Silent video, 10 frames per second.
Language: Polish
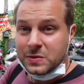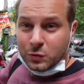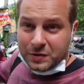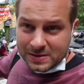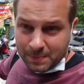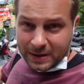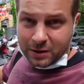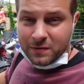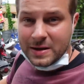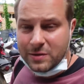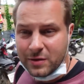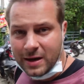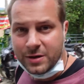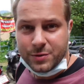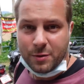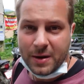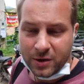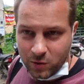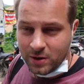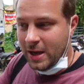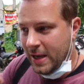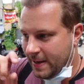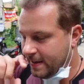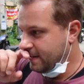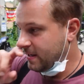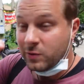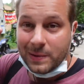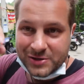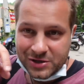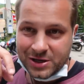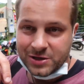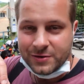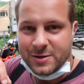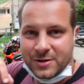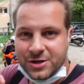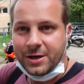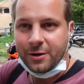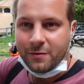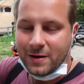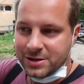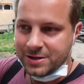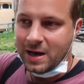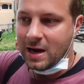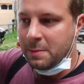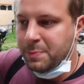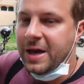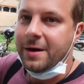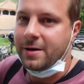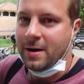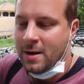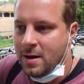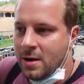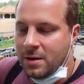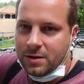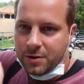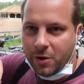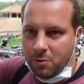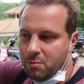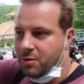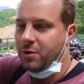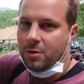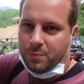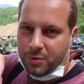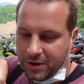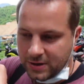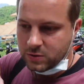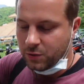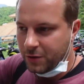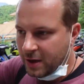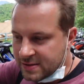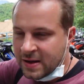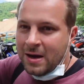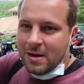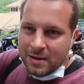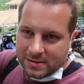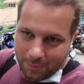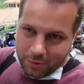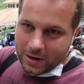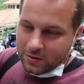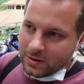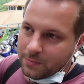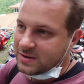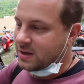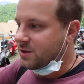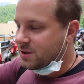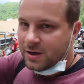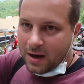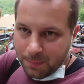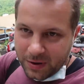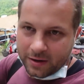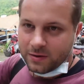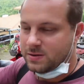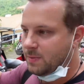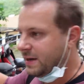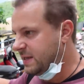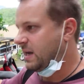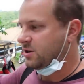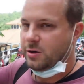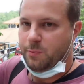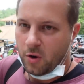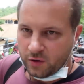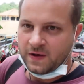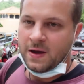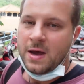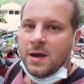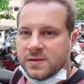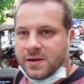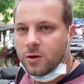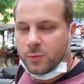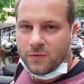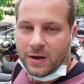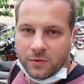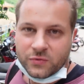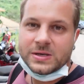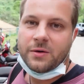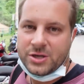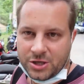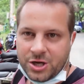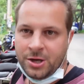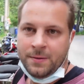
Skuter zaparkowany, dojechaliśmy do parku. E, jak tutaj przyjeżdża wyjeżdżacie, to trzeba się kierować na pier, nie dom, bo dom po tajsku to jest zapora, no i tam nie znajdziecie, a pier to jest marina, czyli port, z niego odpływają wszystkie wycieczki.